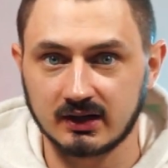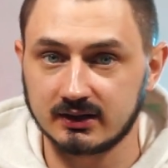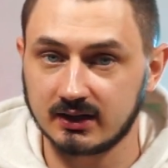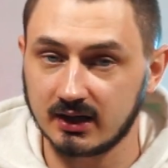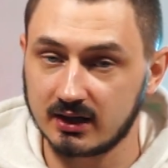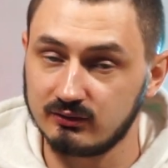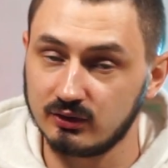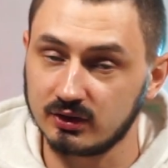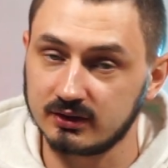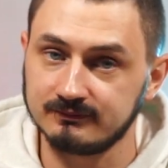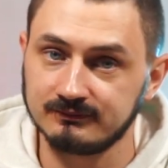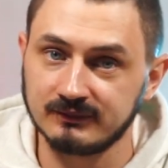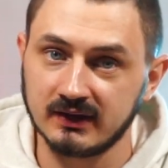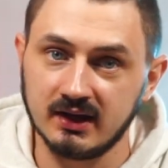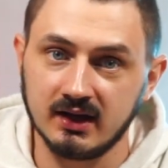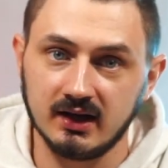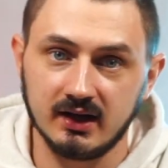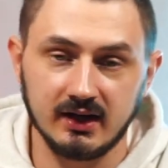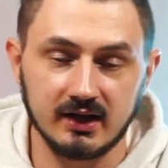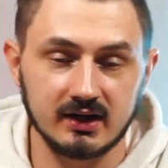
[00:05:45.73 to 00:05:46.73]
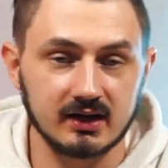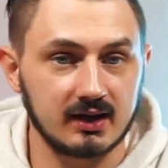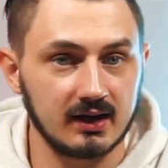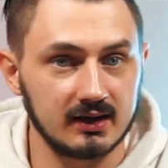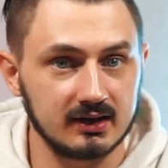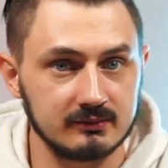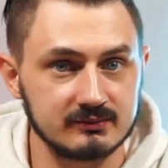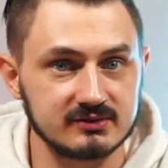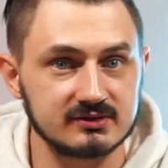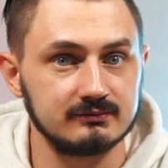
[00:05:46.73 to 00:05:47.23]
Так вот, Эрик
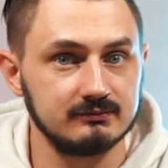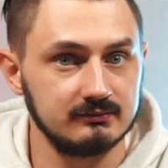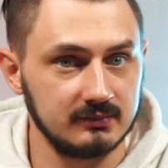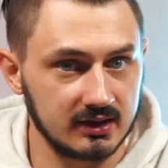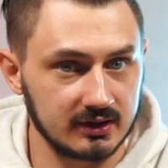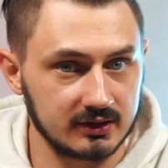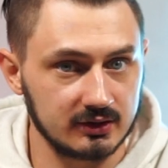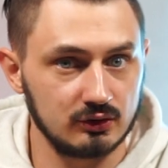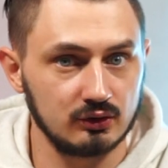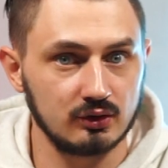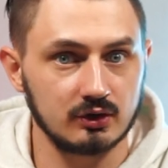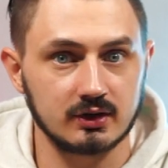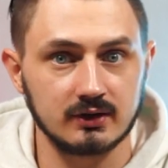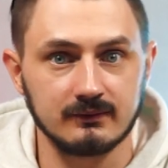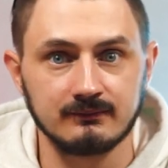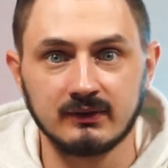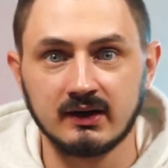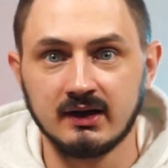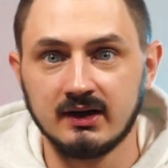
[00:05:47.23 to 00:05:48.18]
Адамс, мэр Нью-Йорка,